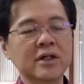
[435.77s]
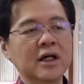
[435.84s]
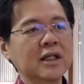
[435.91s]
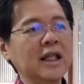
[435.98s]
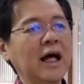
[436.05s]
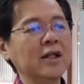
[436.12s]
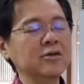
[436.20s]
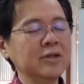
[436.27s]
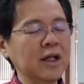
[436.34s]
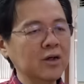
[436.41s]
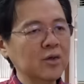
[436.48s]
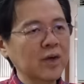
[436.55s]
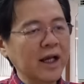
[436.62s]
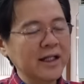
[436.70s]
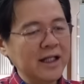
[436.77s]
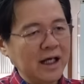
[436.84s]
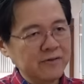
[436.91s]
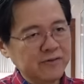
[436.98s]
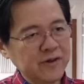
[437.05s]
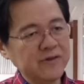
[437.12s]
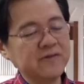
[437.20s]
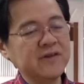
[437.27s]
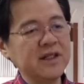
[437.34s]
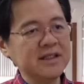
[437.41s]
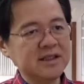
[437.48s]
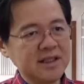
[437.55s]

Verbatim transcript: Lalo na kung edad 50,